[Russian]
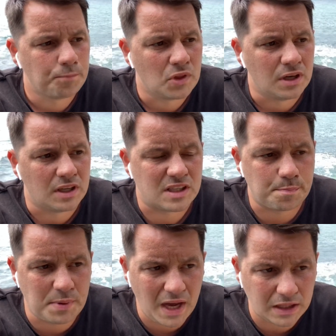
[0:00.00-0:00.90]
с
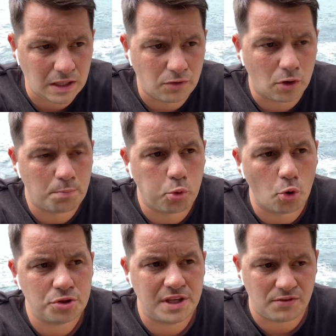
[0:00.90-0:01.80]
пятого
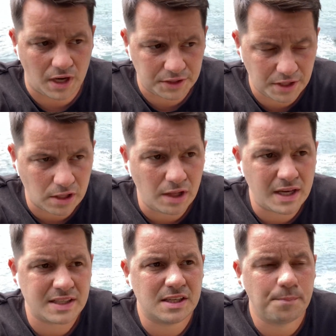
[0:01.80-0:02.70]
по девятый
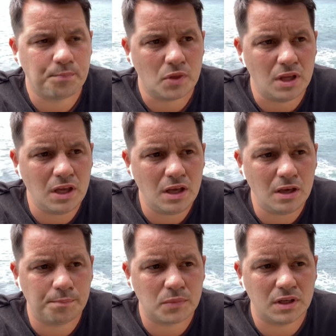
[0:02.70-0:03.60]
класс и
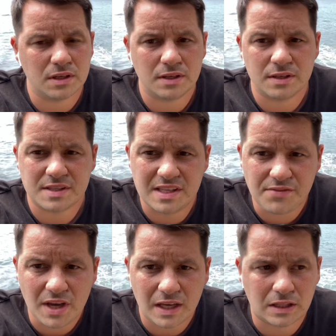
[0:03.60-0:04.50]
с
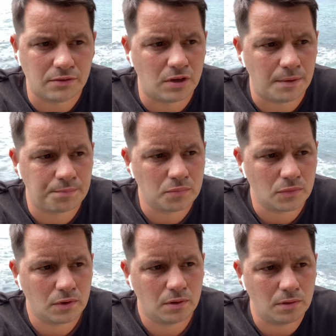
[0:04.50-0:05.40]
девятого,
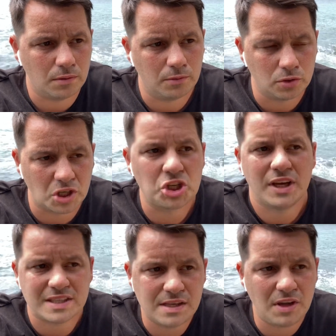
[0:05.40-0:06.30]

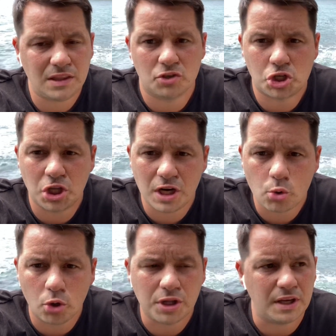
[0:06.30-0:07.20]
начиная с девятого, четыре
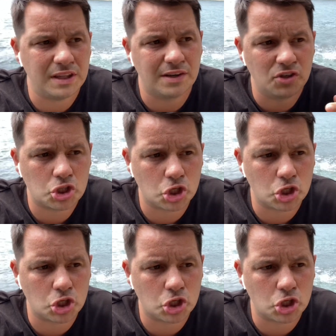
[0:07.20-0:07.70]
года это высшая